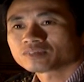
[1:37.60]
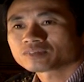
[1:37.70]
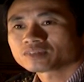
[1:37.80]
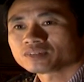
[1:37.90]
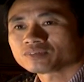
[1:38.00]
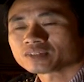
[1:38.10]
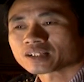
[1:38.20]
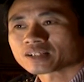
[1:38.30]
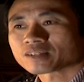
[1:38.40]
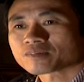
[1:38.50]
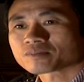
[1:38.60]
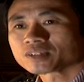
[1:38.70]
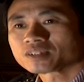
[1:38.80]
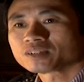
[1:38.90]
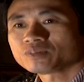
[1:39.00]
cũng nhiều nhà
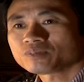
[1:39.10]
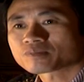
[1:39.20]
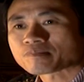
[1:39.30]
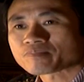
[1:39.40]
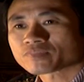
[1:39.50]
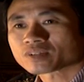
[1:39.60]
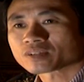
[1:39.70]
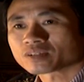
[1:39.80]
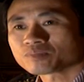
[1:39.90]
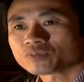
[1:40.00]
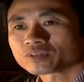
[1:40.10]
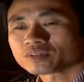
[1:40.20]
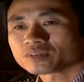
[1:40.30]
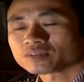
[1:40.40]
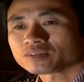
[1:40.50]
nghiên cứu xử lý bụi,
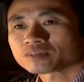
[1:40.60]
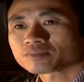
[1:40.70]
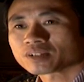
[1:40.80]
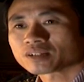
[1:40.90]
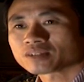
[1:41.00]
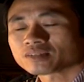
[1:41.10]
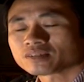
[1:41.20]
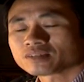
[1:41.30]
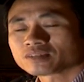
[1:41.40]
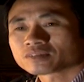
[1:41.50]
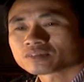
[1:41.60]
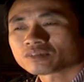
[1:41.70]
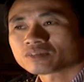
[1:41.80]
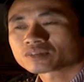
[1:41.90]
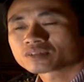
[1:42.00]
nhưng mà
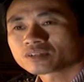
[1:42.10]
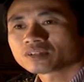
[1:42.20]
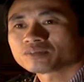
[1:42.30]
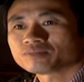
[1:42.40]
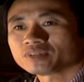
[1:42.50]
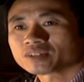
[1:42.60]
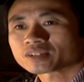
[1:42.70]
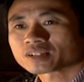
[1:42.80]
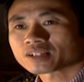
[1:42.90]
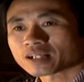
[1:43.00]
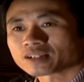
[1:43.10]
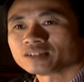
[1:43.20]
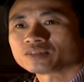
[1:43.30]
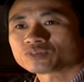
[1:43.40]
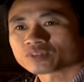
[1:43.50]
nó chưa hợp với cái làng
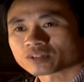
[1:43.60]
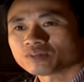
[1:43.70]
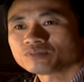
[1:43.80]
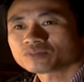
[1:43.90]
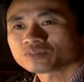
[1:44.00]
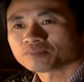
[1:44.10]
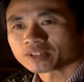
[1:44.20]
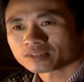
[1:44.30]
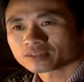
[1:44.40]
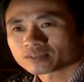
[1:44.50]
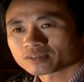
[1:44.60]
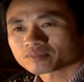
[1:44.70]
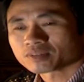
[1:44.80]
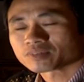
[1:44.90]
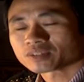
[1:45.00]
nghề truyền thống của mình.
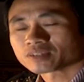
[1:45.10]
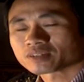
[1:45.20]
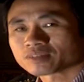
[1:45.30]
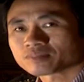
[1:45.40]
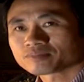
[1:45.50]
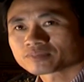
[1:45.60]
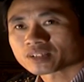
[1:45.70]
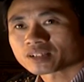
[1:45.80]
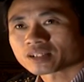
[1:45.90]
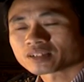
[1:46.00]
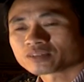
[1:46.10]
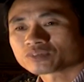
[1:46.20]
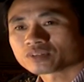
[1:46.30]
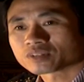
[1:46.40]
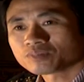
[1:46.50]
Bởi vì cái làng
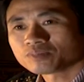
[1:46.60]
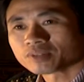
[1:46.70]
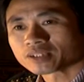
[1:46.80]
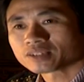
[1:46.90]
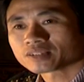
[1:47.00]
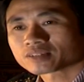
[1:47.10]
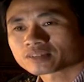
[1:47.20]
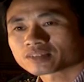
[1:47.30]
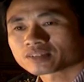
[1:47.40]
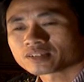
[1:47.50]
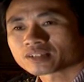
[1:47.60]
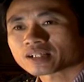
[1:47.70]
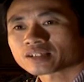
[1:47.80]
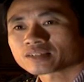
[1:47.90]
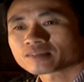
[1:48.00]
nghề truyền thống của mình ấy, thì
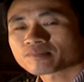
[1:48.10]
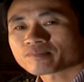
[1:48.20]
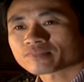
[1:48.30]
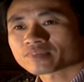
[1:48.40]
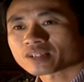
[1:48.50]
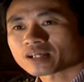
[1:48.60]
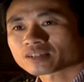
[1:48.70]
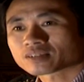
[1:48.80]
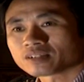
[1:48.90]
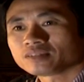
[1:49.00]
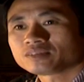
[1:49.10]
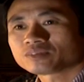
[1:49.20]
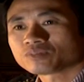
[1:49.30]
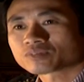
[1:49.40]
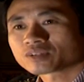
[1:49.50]
hiện nay đang tận
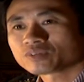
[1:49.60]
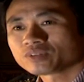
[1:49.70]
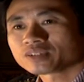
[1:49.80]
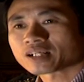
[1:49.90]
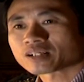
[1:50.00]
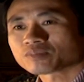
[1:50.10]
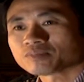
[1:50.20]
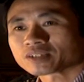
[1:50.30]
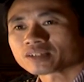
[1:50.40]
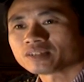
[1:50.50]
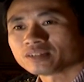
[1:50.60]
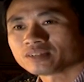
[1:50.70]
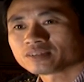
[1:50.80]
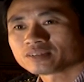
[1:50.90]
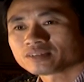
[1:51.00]
dụng cái ngôi nhà của mình để ở,
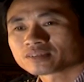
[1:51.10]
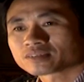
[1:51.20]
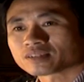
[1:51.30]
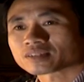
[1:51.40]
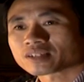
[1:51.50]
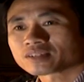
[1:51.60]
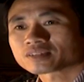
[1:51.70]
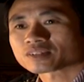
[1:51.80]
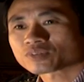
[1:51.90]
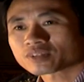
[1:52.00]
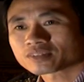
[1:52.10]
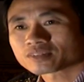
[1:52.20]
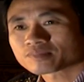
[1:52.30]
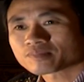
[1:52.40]
trở thành nơi sản xuất.